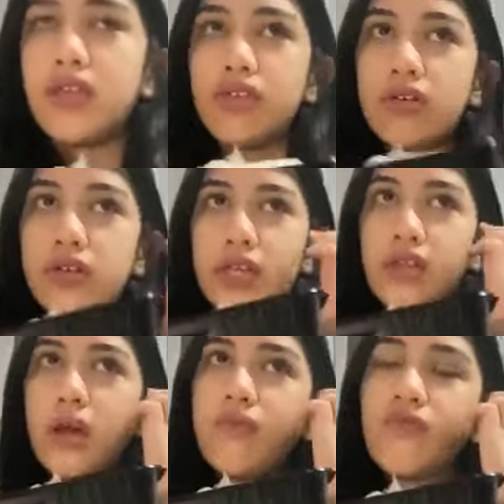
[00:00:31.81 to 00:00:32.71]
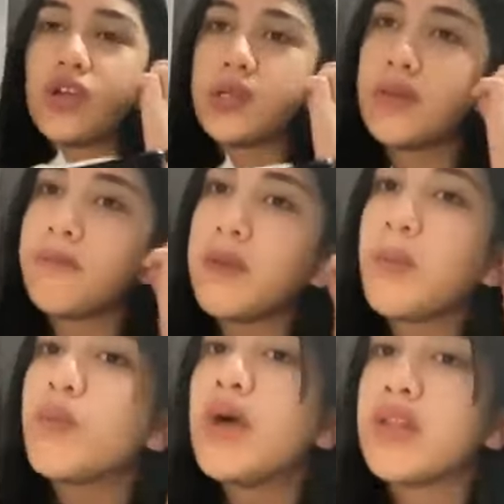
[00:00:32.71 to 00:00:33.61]
you know like the unfortunate
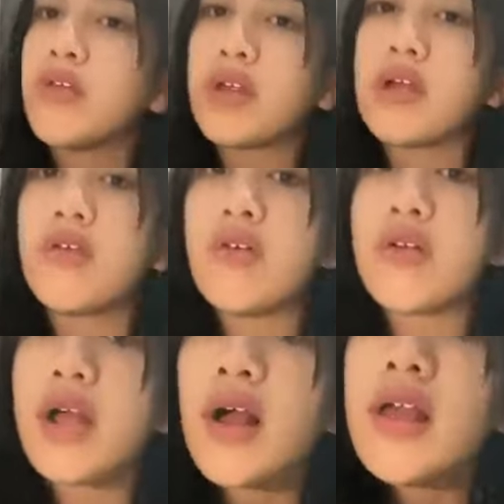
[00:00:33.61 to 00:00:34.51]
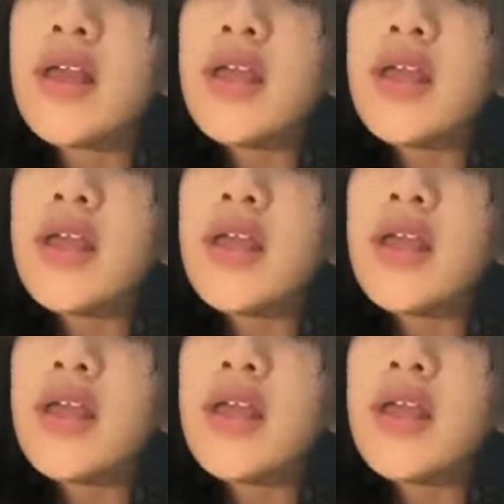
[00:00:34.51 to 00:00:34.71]
people buat orang-orang